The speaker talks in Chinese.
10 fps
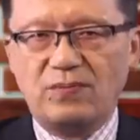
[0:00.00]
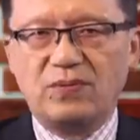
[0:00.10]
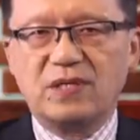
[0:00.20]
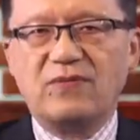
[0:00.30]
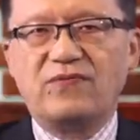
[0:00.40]

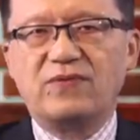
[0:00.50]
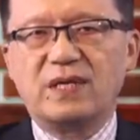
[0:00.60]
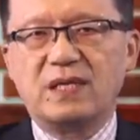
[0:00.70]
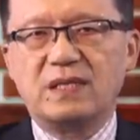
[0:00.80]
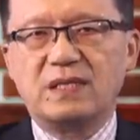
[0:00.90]
普政府
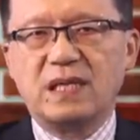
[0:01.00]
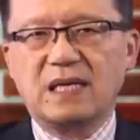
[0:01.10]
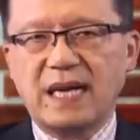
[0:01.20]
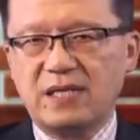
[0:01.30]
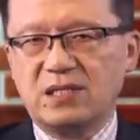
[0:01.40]
的这个
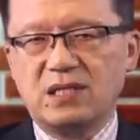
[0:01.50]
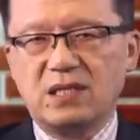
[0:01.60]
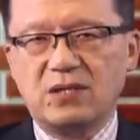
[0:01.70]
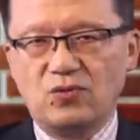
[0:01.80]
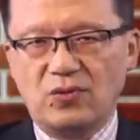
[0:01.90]
开始的
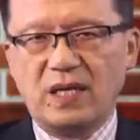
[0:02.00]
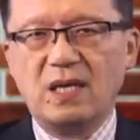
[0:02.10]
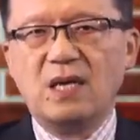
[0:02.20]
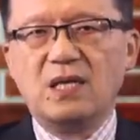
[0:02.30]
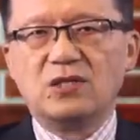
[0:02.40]
这个努力，
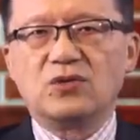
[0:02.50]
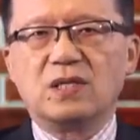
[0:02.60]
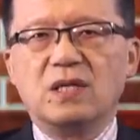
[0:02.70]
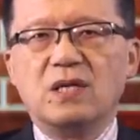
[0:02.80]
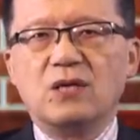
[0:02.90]
就
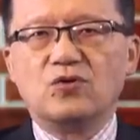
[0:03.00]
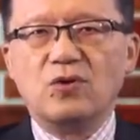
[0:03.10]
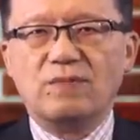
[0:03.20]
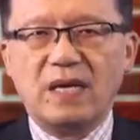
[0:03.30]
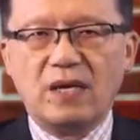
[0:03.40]
是
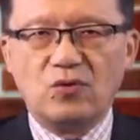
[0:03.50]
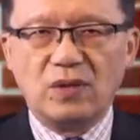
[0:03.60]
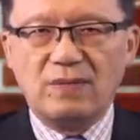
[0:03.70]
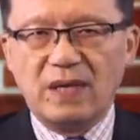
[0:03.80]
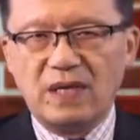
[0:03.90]
与美
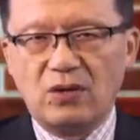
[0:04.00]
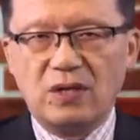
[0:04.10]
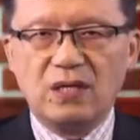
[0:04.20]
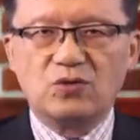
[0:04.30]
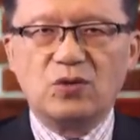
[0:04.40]
国的盟友
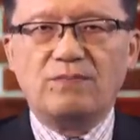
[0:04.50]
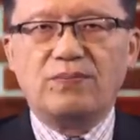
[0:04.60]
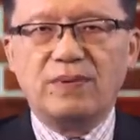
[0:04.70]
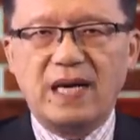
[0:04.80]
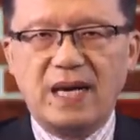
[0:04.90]
合作，
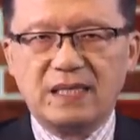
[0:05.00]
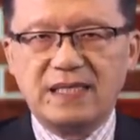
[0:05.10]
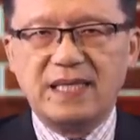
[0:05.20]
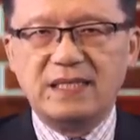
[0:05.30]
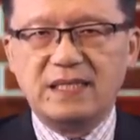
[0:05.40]
不让
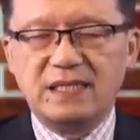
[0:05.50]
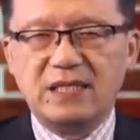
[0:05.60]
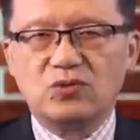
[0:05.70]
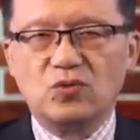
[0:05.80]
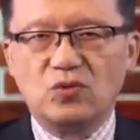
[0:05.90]
先进
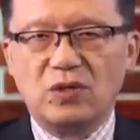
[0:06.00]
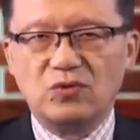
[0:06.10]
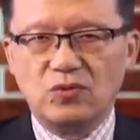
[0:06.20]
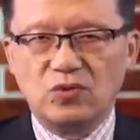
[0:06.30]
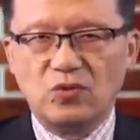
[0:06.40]
技术落
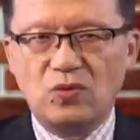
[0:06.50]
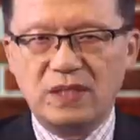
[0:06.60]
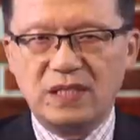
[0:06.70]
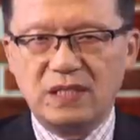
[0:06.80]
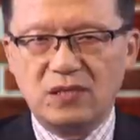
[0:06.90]
入中国
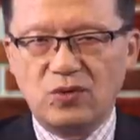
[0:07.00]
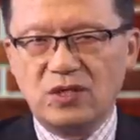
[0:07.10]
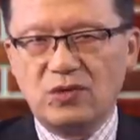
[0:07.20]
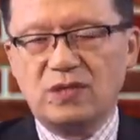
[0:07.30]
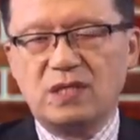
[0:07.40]
竞争对
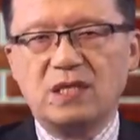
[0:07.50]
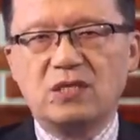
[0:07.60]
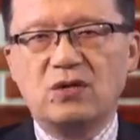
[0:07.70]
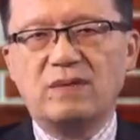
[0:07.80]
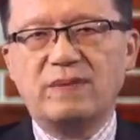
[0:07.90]
手的这个
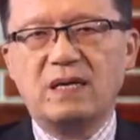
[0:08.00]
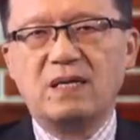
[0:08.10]
手里边。